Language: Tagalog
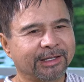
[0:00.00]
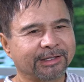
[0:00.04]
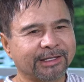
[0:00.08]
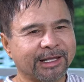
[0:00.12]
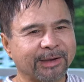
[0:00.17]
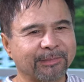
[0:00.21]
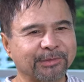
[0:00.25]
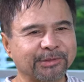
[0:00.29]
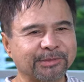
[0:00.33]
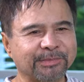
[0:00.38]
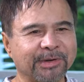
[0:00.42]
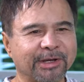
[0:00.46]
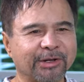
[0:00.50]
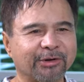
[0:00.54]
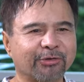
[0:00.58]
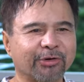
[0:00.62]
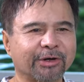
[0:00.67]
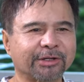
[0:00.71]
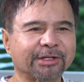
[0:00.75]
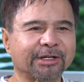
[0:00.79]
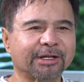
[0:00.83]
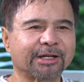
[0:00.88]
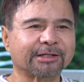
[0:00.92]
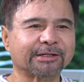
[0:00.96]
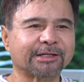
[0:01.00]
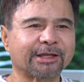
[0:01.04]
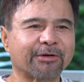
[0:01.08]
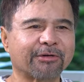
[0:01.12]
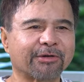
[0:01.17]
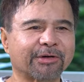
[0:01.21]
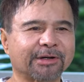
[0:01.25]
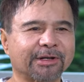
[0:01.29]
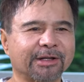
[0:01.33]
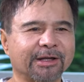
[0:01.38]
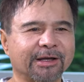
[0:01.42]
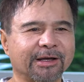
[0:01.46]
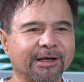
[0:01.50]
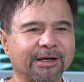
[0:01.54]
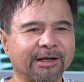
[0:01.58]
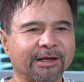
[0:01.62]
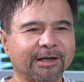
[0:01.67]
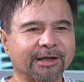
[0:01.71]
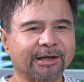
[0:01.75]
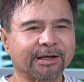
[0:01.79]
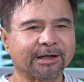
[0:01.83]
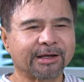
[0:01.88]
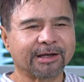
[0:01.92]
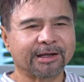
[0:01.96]
Tapos meron kang tinatawag
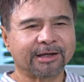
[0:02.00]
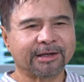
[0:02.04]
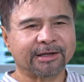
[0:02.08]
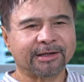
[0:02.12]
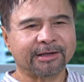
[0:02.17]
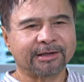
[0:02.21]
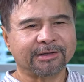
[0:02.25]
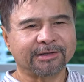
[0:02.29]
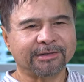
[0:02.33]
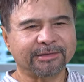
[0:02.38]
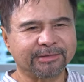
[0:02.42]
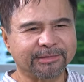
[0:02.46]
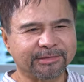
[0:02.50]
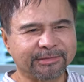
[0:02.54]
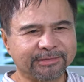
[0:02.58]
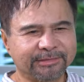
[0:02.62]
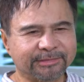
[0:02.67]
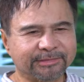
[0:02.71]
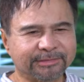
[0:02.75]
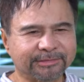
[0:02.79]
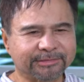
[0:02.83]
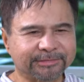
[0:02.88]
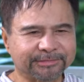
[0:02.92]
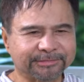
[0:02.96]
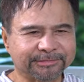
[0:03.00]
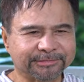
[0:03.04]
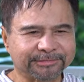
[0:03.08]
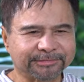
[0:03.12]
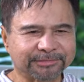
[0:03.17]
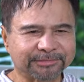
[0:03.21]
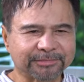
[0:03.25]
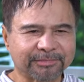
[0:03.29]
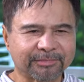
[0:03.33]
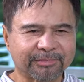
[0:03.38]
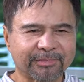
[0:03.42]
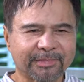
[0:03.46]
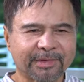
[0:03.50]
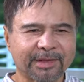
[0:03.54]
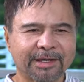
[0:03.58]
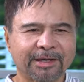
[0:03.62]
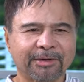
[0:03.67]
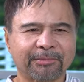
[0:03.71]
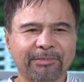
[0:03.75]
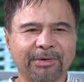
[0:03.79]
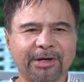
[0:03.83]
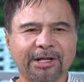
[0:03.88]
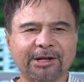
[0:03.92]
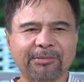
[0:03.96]
na yung
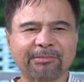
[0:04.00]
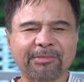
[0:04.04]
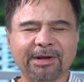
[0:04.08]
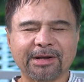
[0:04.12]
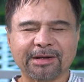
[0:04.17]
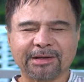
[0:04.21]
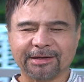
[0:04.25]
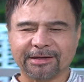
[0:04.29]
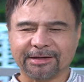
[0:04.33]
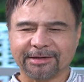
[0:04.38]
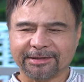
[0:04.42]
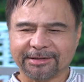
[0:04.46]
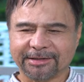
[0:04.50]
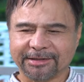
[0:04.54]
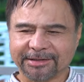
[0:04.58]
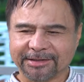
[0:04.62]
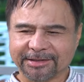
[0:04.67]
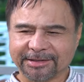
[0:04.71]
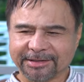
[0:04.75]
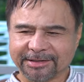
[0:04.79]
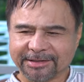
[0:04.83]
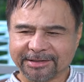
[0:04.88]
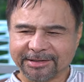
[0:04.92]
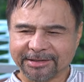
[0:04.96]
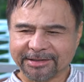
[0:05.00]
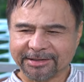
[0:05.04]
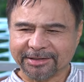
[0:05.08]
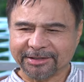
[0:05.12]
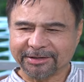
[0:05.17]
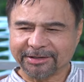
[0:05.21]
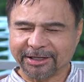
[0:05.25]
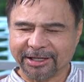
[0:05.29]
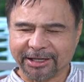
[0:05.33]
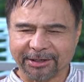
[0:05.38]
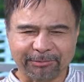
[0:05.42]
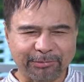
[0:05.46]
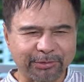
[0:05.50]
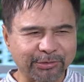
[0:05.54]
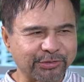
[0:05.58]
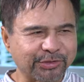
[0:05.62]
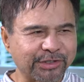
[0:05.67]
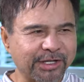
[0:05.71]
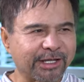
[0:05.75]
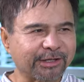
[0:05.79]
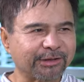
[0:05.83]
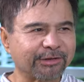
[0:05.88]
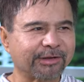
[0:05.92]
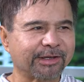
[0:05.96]
para bang
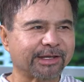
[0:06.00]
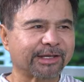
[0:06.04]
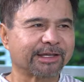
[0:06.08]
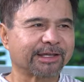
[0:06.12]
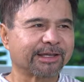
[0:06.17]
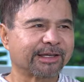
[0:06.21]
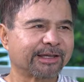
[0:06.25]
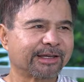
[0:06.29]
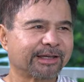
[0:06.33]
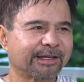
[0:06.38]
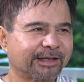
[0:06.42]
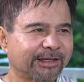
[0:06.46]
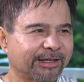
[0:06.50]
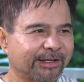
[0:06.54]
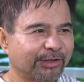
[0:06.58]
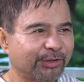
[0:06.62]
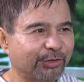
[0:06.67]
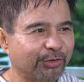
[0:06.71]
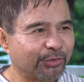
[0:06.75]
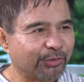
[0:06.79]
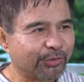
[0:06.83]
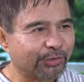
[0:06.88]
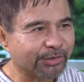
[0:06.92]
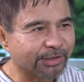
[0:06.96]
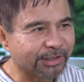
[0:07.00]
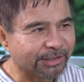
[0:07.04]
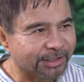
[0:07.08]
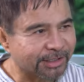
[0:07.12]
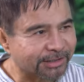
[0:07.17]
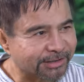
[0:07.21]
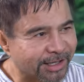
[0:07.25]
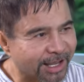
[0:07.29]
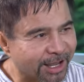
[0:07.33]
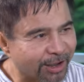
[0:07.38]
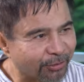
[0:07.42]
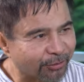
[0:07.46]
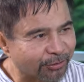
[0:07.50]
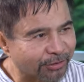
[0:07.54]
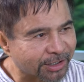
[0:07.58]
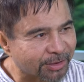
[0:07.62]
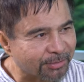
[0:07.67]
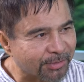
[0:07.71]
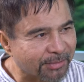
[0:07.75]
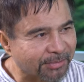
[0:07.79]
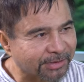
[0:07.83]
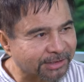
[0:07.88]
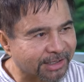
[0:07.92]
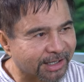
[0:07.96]
nervous na ito eh. Mm-hmm. Yung natatakot
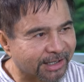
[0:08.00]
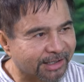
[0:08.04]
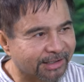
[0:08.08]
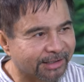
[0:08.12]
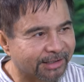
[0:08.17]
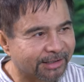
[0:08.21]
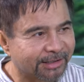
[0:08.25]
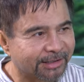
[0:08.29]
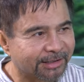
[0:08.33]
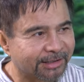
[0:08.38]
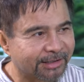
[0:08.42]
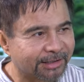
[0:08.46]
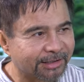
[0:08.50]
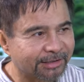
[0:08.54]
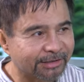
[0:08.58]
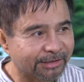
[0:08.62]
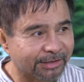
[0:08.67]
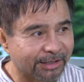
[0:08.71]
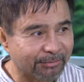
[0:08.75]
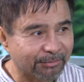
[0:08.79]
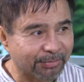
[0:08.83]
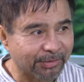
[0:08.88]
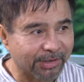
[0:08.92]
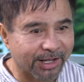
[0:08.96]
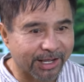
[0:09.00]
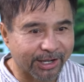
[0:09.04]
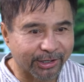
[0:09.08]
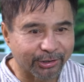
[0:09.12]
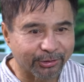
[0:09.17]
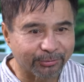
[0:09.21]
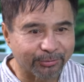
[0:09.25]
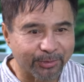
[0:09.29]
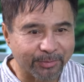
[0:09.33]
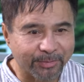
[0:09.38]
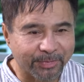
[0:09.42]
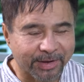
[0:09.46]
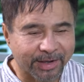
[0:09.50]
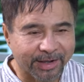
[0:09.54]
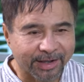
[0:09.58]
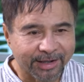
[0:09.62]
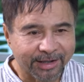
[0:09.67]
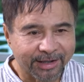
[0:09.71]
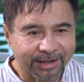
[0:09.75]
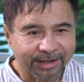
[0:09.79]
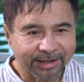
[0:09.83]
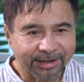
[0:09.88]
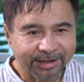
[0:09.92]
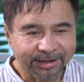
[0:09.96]
kang mamatay. Siyempre, ayaw mo pa.
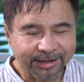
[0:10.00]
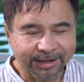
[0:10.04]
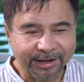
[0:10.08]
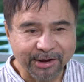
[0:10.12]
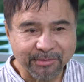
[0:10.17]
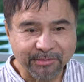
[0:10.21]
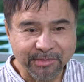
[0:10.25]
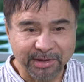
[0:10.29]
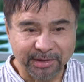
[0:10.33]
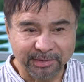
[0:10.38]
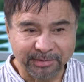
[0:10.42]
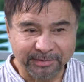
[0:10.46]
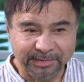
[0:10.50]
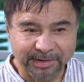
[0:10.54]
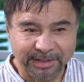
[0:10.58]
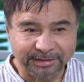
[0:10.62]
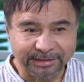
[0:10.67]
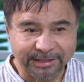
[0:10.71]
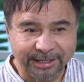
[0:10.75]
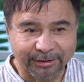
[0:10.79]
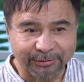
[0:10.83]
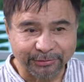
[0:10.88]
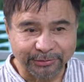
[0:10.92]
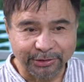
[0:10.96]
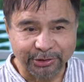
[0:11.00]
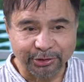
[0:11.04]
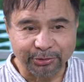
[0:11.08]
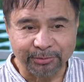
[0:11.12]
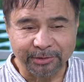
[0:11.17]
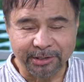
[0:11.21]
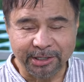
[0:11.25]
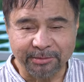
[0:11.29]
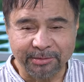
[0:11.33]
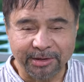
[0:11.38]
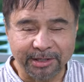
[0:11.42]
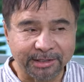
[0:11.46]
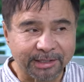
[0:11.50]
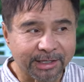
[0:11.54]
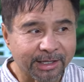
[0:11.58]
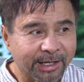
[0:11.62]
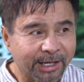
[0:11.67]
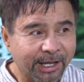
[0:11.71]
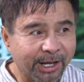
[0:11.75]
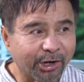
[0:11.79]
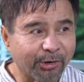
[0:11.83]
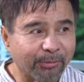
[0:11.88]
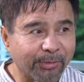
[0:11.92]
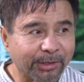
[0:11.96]
Mm-hmm. Karamihan ng mga tao, sino ba naman?
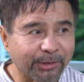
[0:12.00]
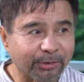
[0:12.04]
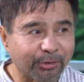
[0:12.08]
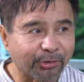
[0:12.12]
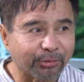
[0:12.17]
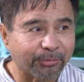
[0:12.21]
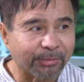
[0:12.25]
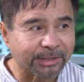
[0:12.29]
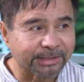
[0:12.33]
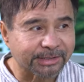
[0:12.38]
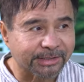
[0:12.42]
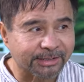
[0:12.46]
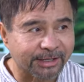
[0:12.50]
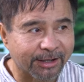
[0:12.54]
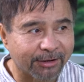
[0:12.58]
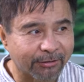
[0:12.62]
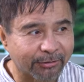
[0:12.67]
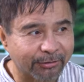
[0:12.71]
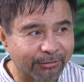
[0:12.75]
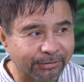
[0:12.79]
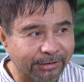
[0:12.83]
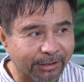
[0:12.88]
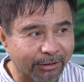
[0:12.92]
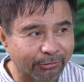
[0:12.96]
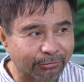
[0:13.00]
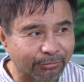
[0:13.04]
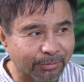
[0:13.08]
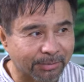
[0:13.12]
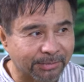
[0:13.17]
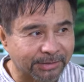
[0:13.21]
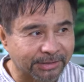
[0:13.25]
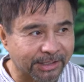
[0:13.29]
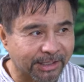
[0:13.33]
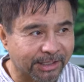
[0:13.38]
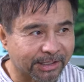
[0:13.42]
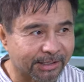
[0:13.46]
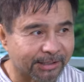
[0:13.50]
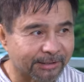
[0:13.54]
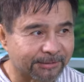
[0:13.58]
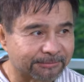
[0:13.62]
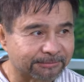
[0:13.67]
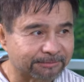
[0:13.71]
Ano ba normal sa tao yung takot mamatay?